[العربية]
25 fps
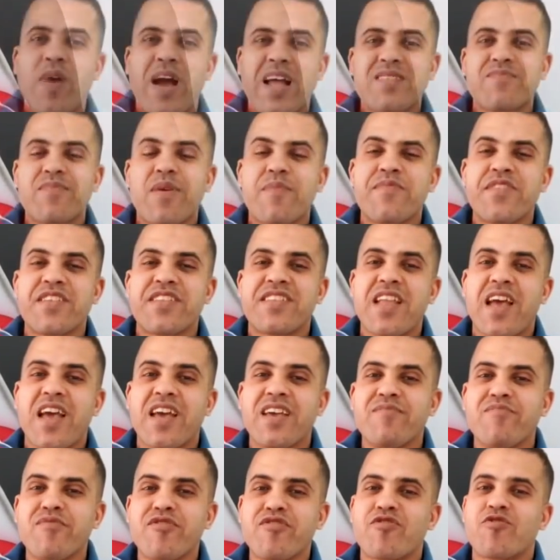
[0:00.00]
وبعد ما
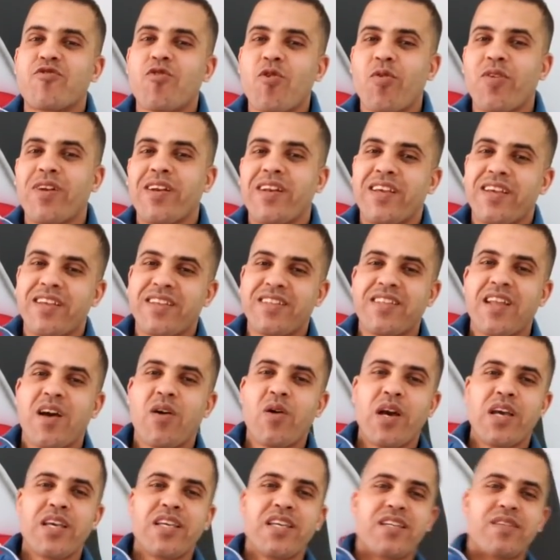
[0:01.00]
بننتهي من شغل
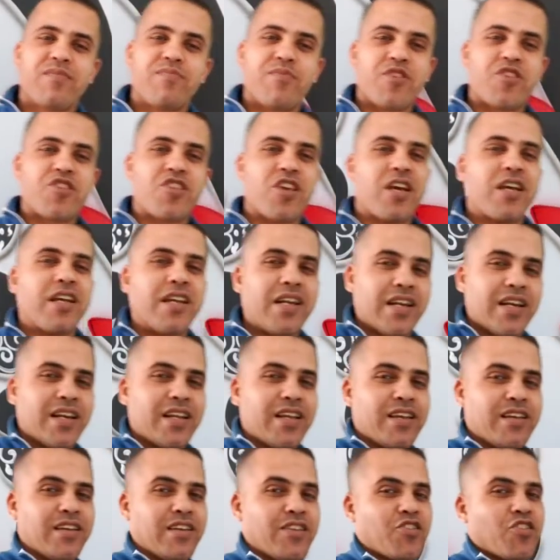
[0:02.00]
الدوائر
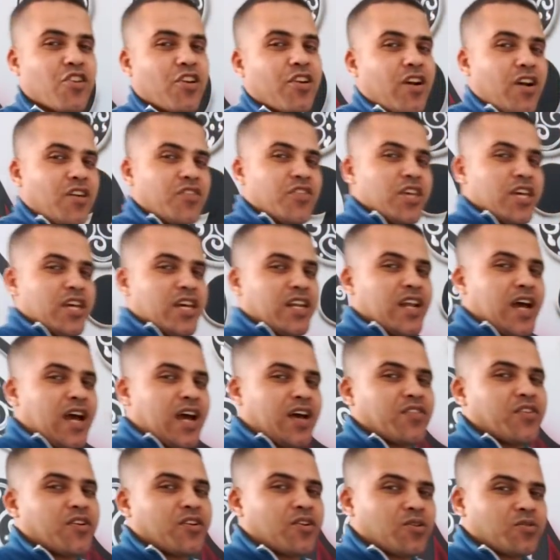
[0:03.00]
بالشكل اللي شرحناه
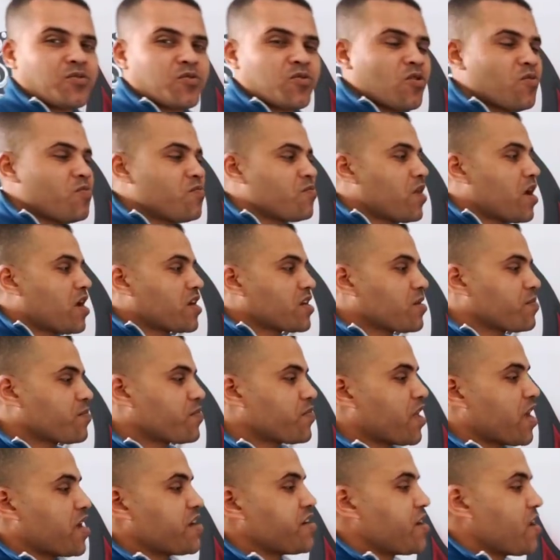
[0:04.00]
لحضراتكم
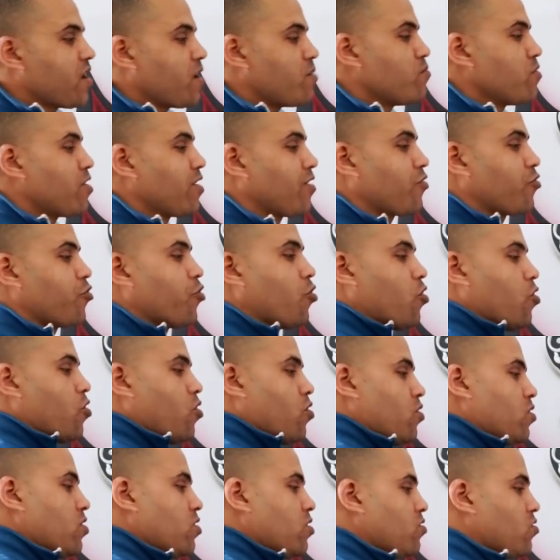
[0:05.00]
هنبدأ نعمل
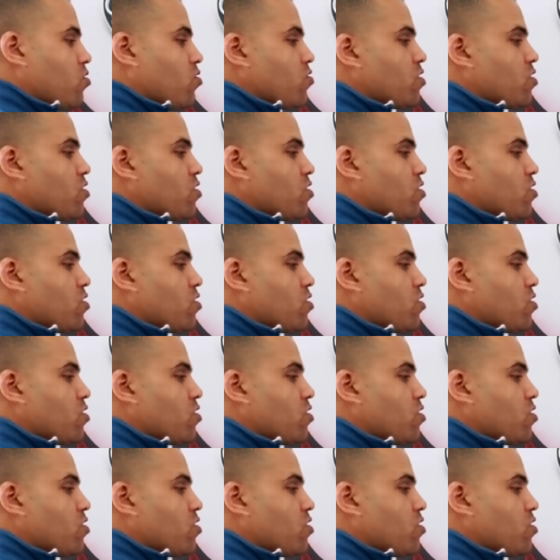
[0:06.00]
ضوء